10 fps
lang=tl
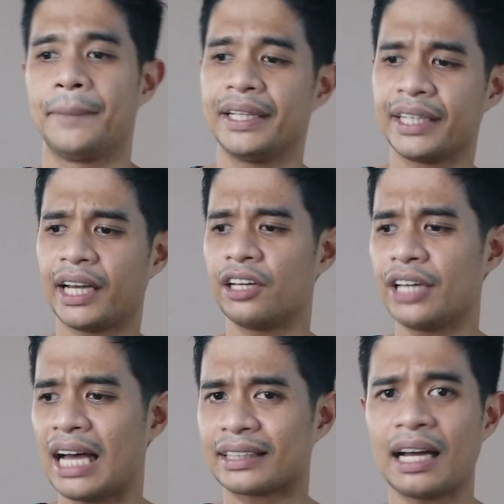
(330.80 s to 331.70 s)
pwede kayo
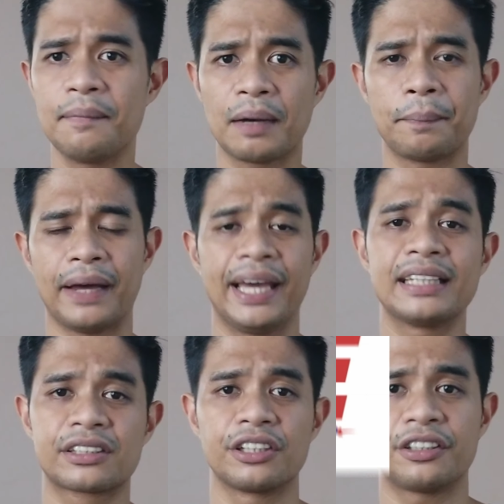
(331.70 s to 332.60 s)
yata magpa-ACE
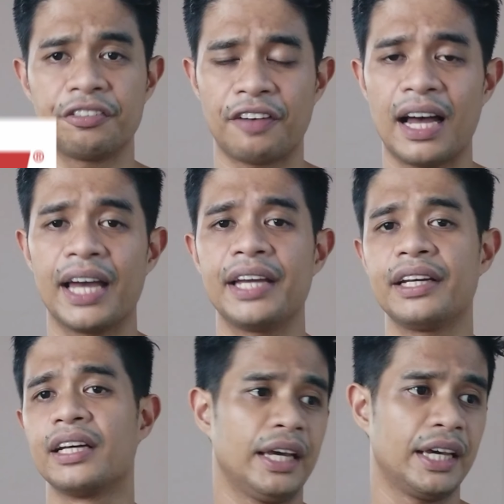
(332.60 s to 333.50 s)
Certify
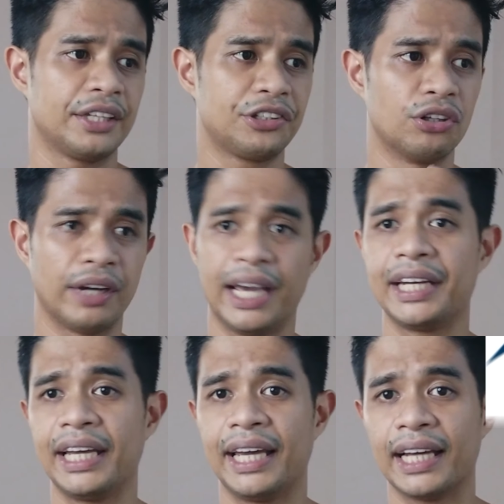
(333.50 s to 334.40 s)
and yung
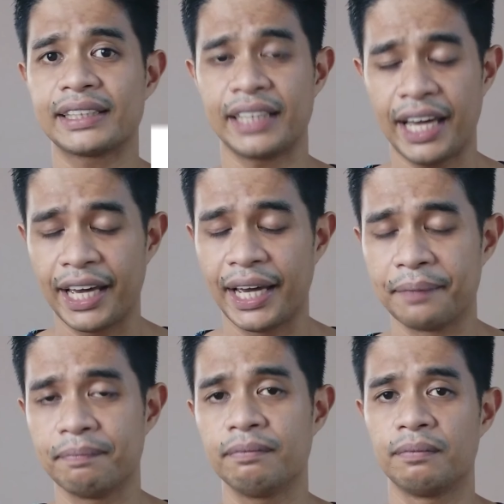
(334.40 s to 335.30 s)
NASM.